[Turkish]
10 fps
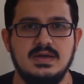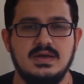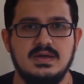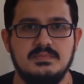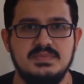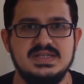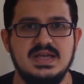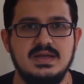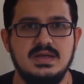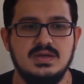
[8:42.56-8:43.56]
e,
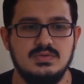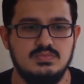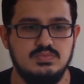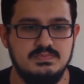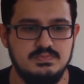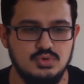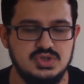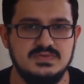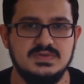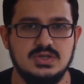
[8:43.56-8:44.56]
bize bu
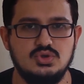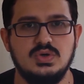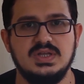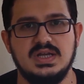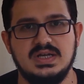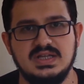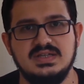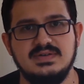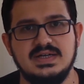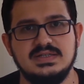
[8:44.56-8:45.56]
sıvıda şu kadar
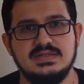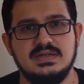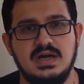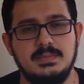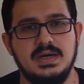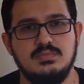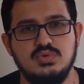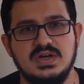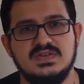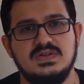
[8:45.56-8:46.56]
katı var ama
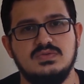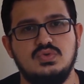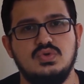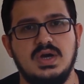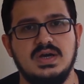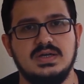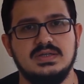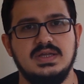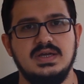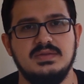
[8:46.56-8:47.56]
bu katının türü
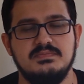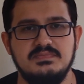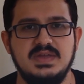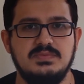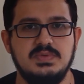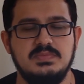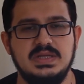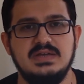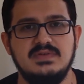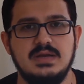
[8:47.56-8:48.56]
hakkında net bir
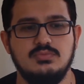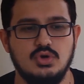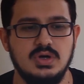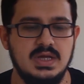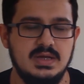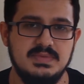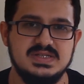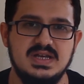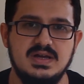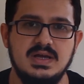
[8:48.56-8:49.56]
bilgi vermiyor.
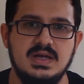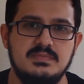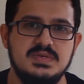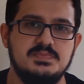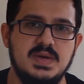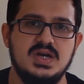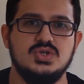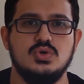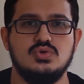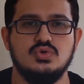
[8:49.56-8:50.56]
Mesela biz pH
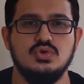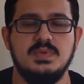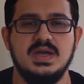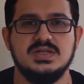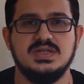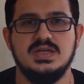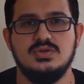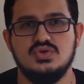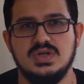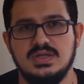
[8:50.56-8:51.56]
ölçüyorduk. pH'te
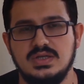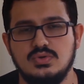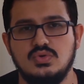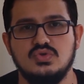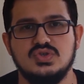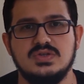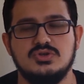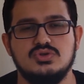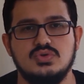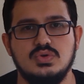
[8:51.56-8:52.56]
hidrojen iyonu
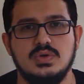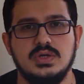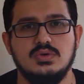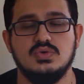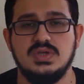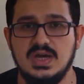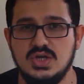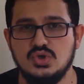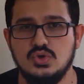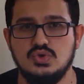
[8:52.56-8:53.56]
konsantrasyonunu öğreniyorduk. KH
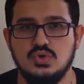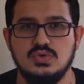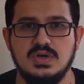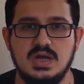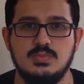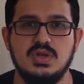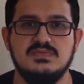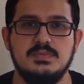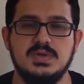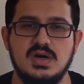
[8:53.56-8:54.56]
ölçüyorduk.
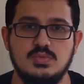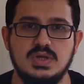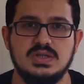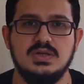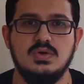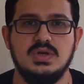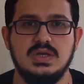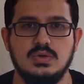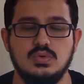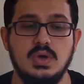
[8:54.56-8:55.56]
Karbonat ve bikarbonatları
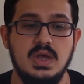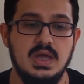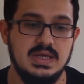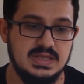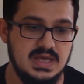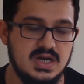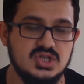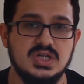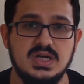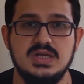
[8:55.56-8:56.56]
öğreniyorduk.
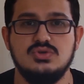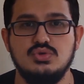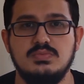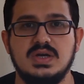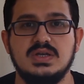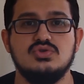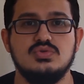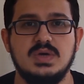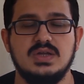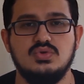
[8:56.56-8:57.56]
GH'te kalsiyum,
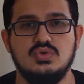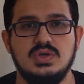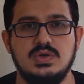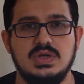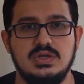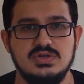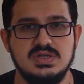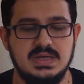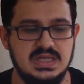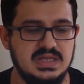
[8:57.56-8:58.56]
magnezyum katyonları öğreniyoruz
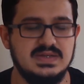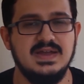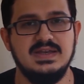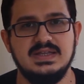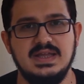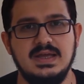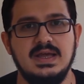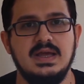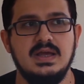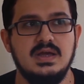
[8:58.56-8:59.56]
ama iletkenlikte
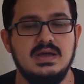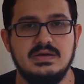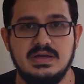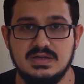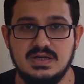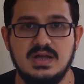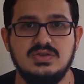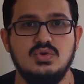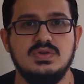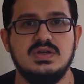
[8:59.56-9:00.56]

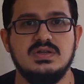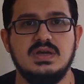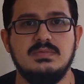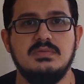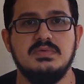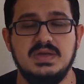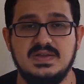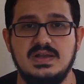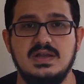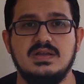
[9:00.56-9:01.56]
katyonların tamamı,
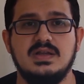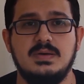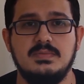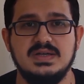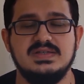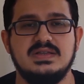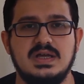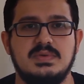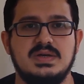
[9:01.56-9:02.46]
metallerin tamamı, asitler,